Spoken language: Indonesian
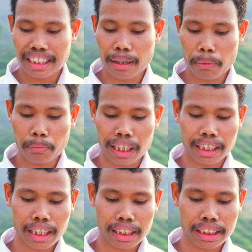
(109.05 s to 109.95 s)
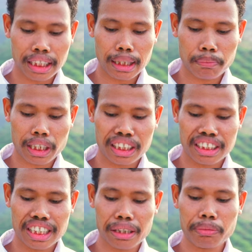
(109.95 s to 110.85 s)
Ia memberikan setiap
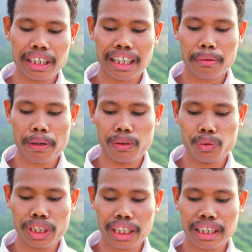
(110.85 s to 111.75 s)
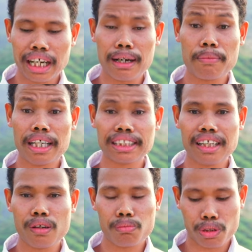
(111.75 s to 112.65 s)
perincian mengenai bangunan Ka'bah
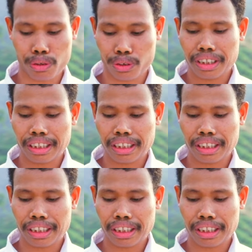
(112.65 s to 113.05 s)
Salomo.